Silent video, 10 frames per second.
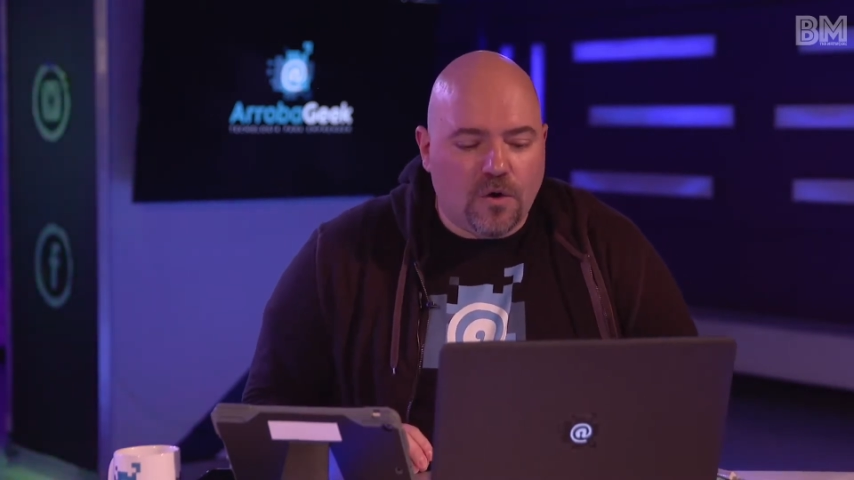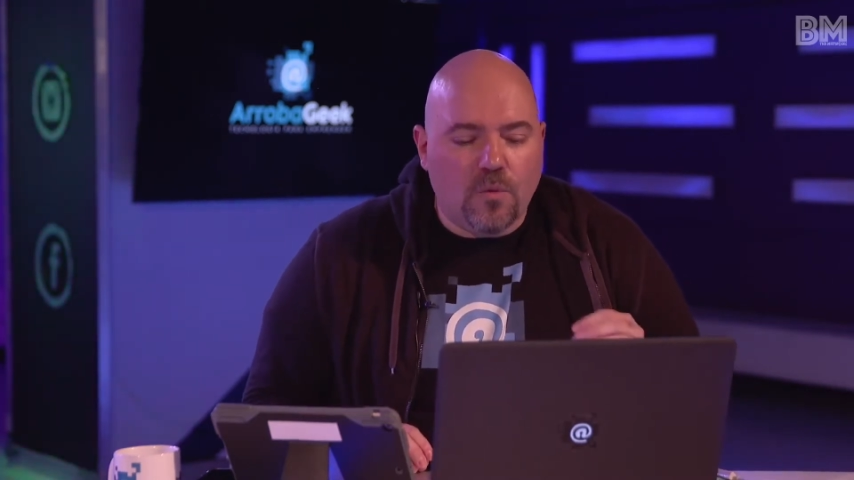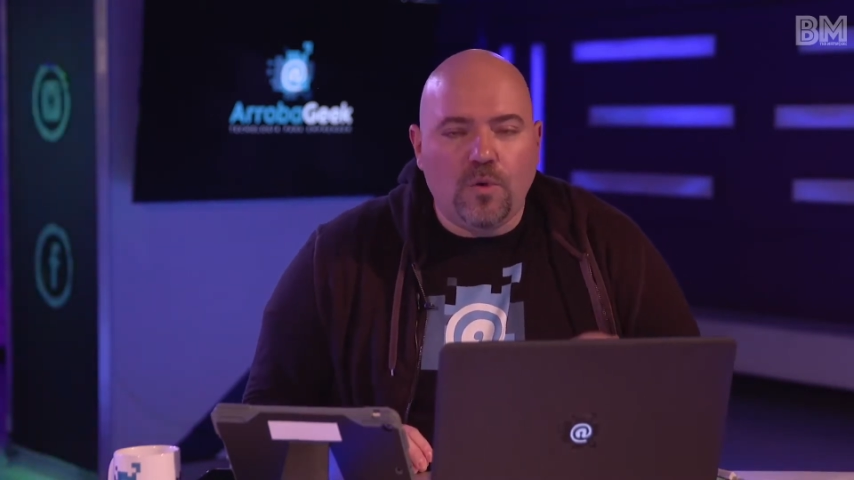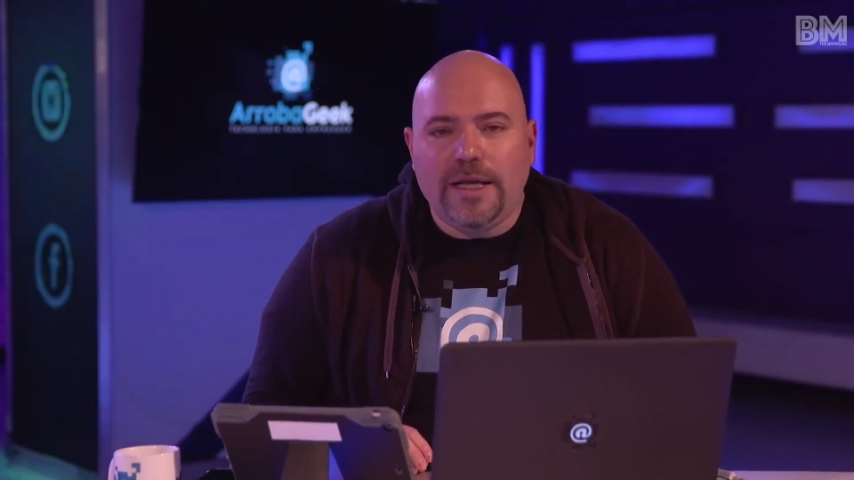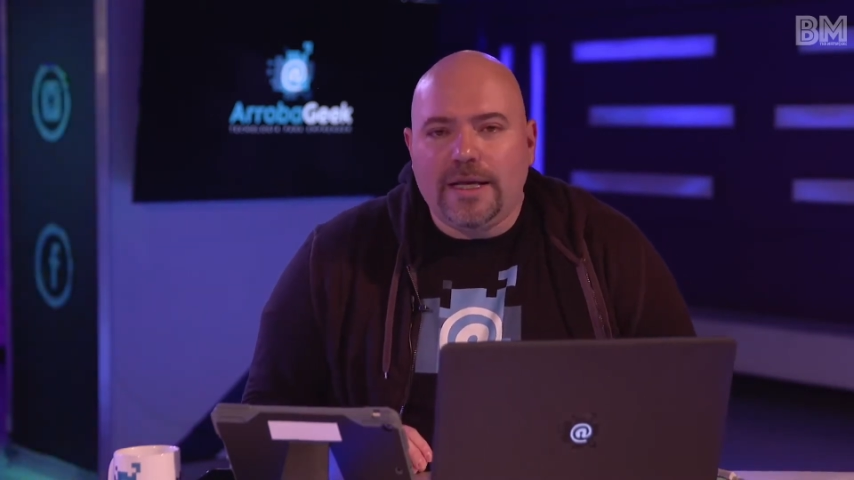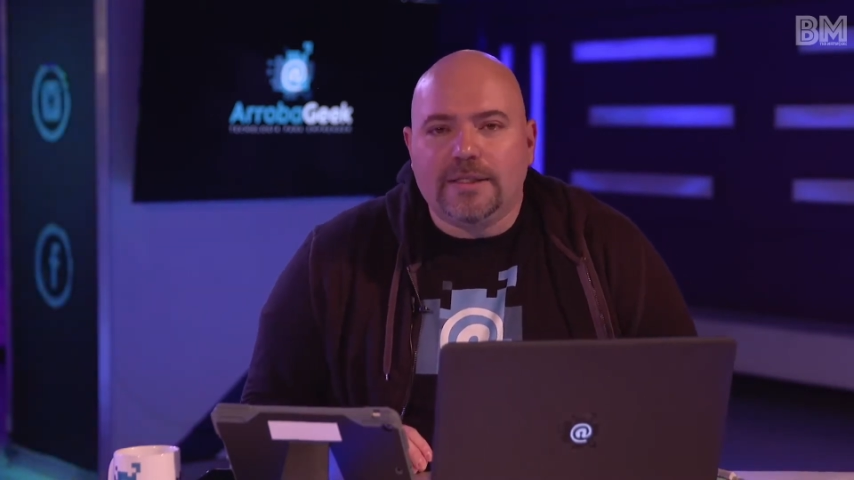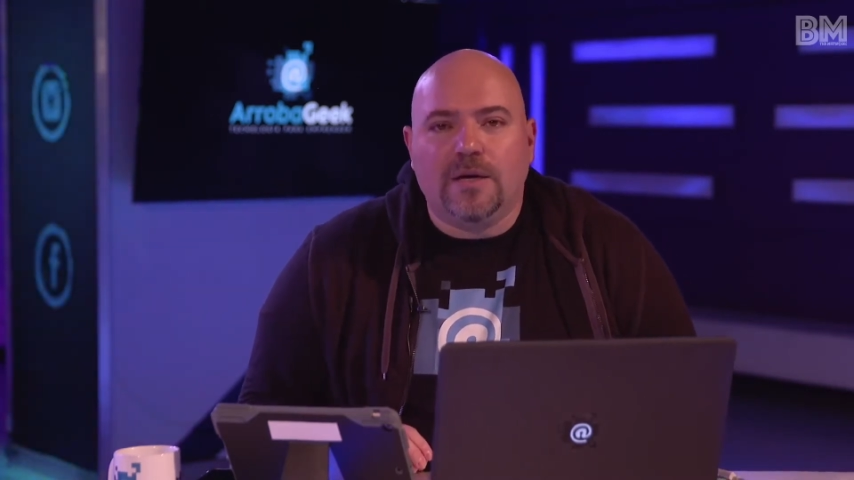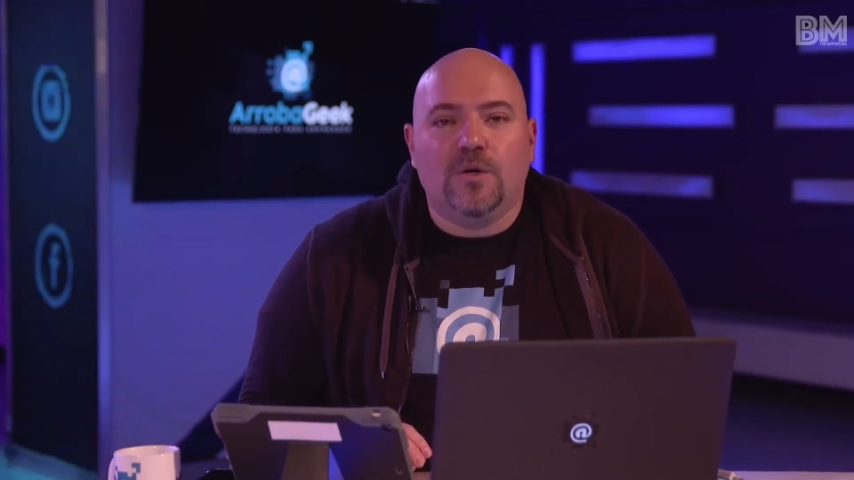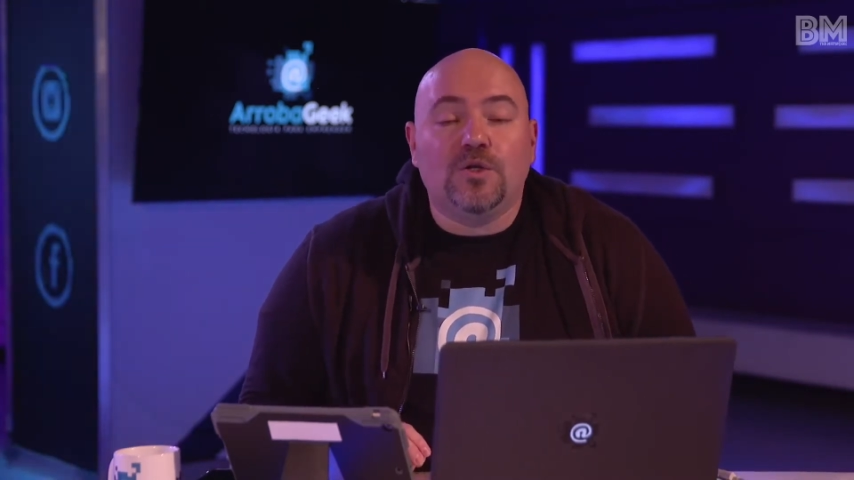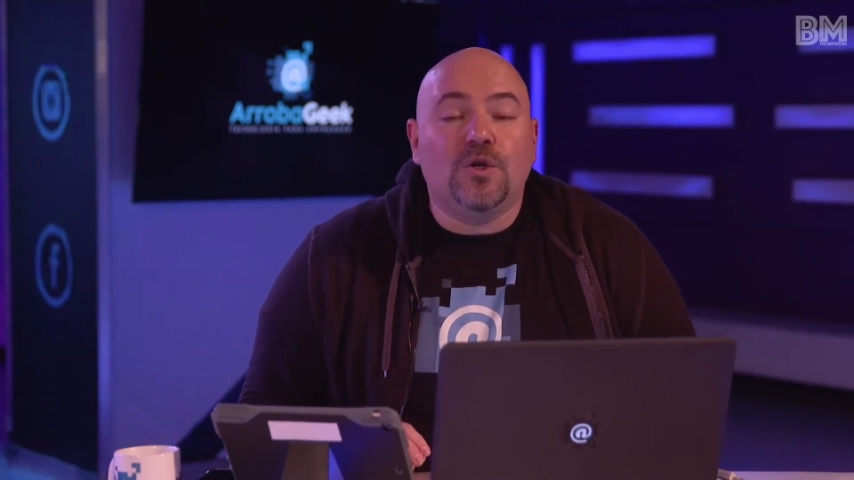comuníquense
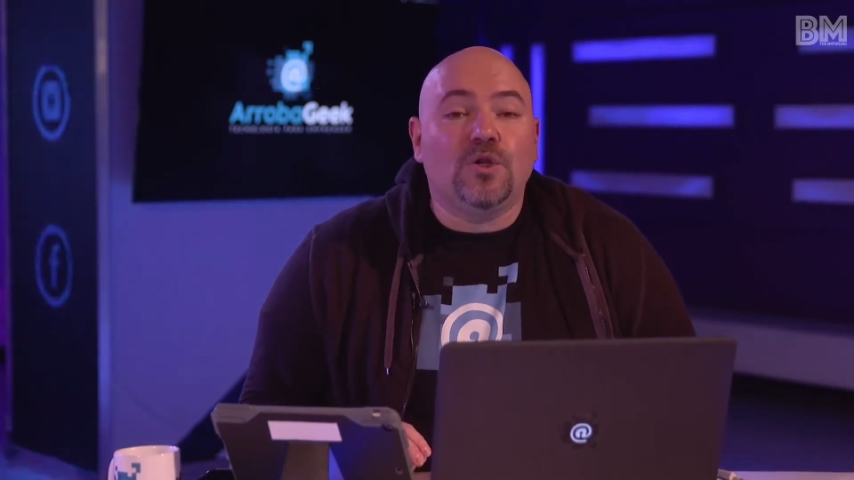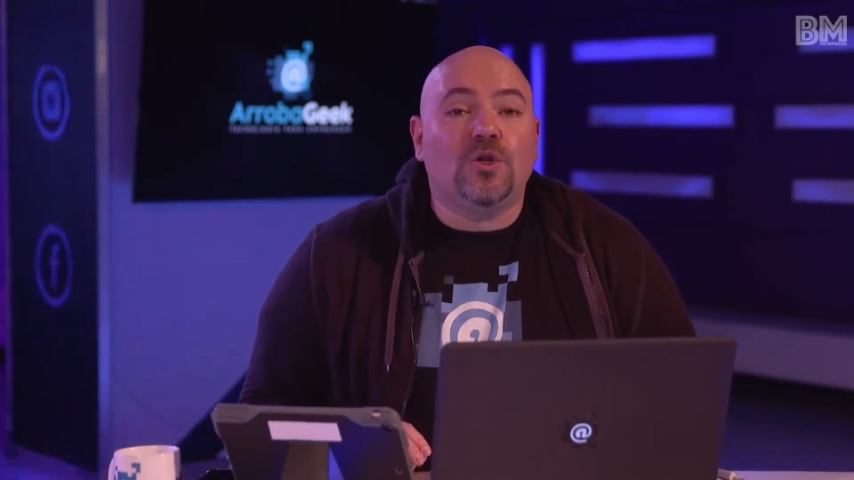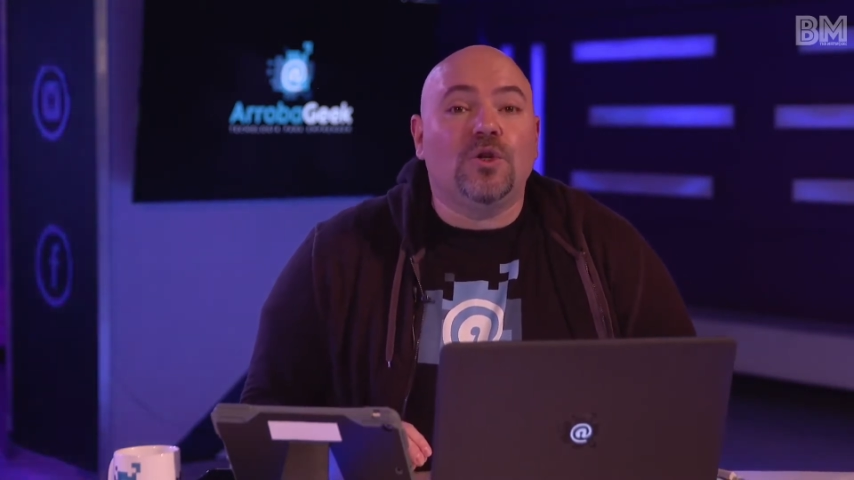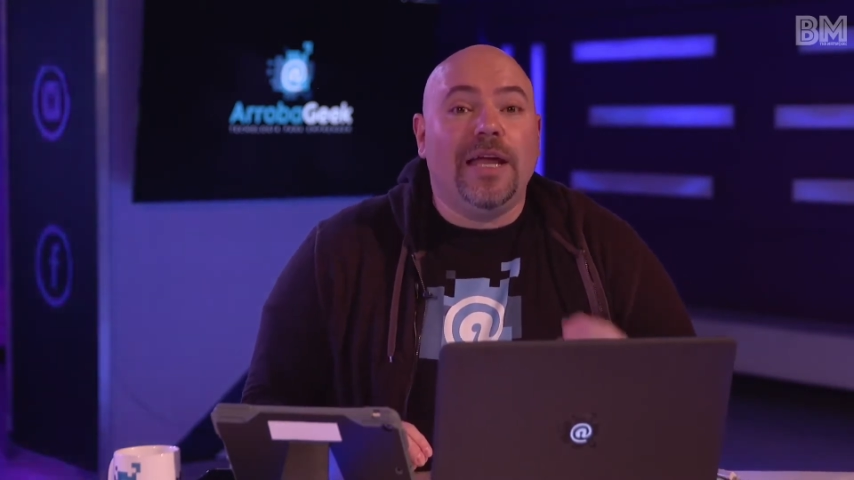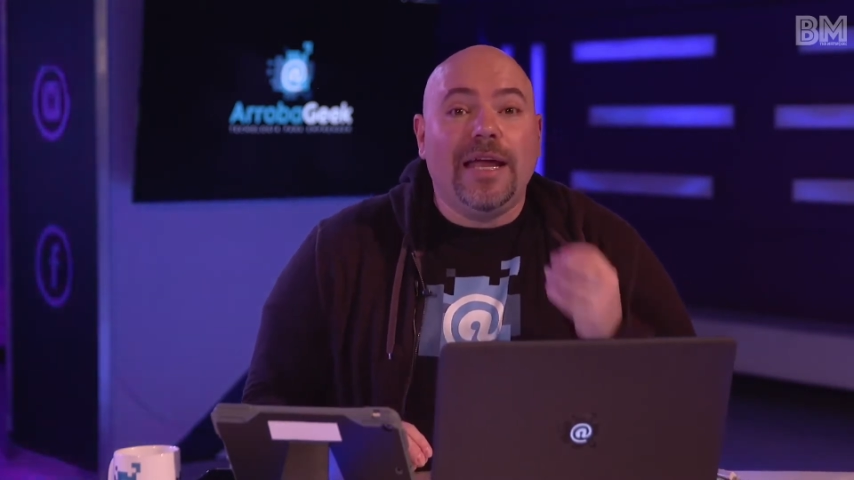con nosotros,